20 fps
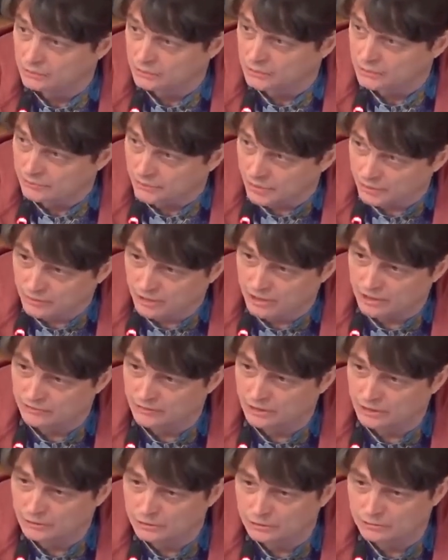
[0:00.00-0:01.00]
то цифровая
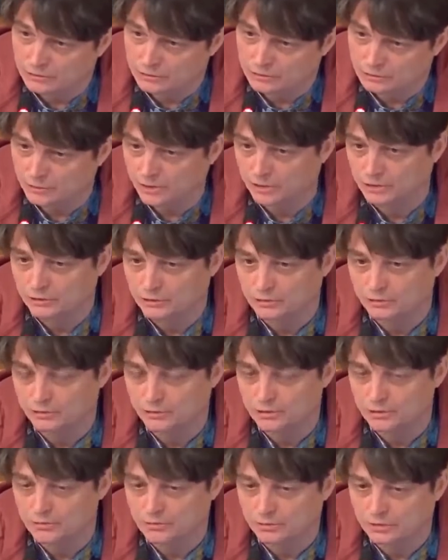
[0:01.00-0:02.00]
революция вот это
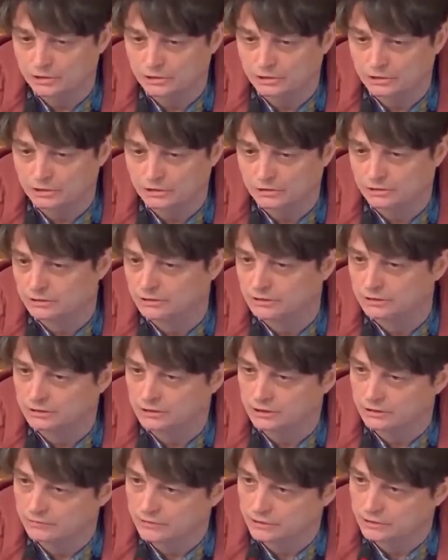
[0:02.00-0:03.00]
происходит очень быстро. И,
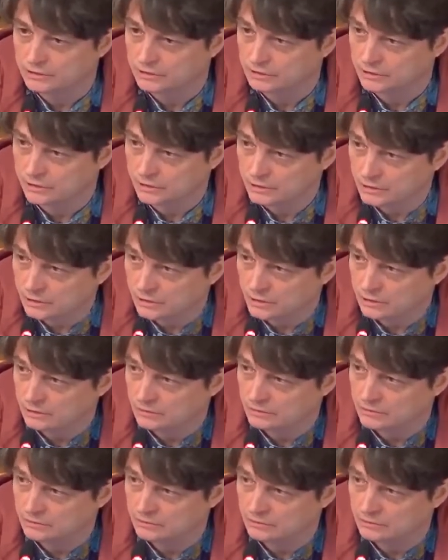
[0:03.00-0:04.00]
соответственно, риски
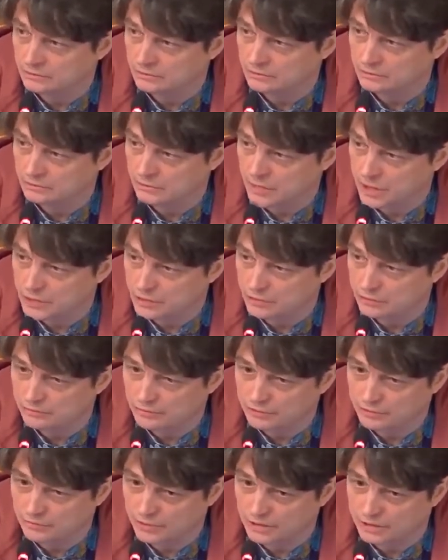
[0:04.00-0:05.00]
э,
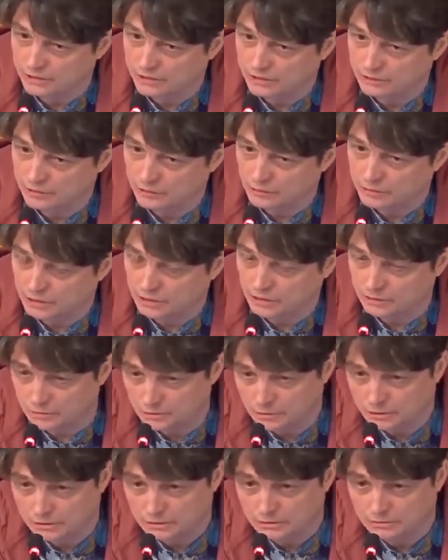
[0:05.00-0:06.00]
большого высвобождения людей,
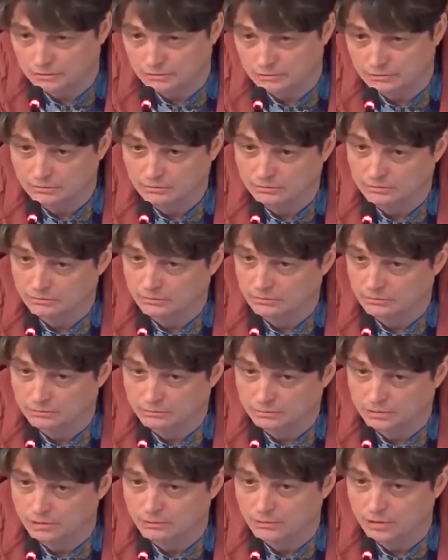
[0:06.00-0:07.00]
которых, э,
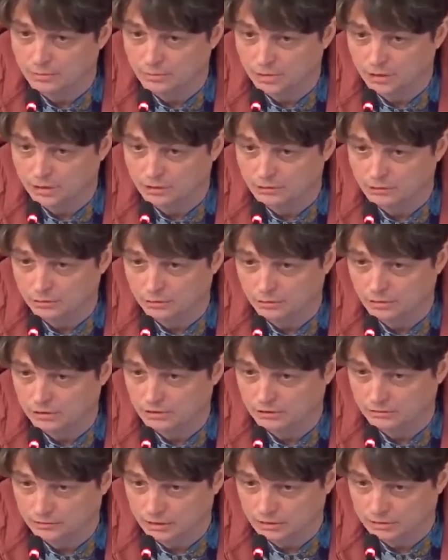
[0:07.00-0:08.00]
ну, как бы непонятно,
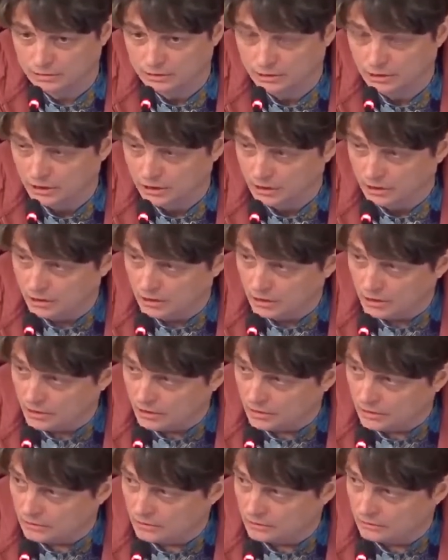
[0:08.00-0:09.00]
куда девать.
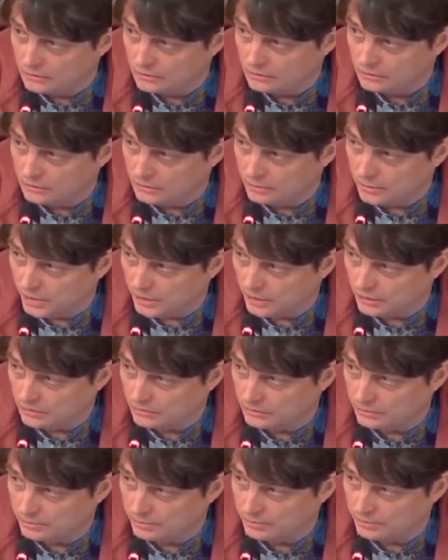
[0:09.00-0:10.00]
При
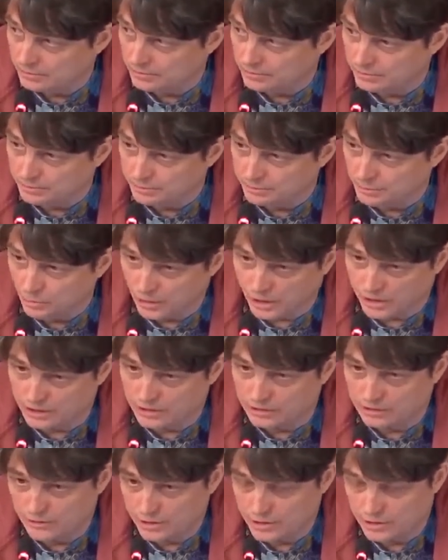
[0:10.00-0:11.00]
этом ну,
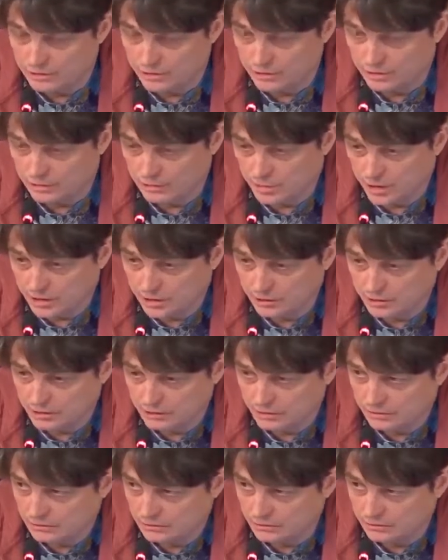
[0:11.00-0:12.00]
какие-то вещи есть
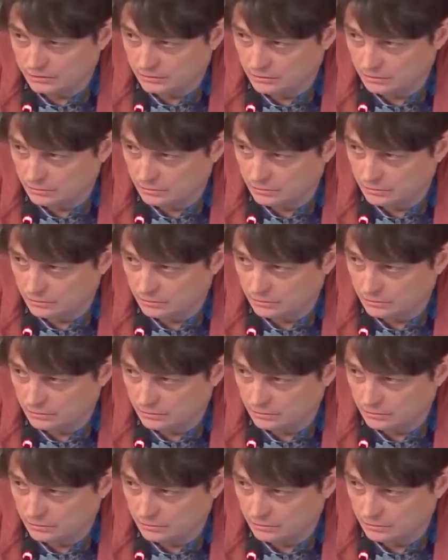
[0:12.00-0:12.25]
понятные,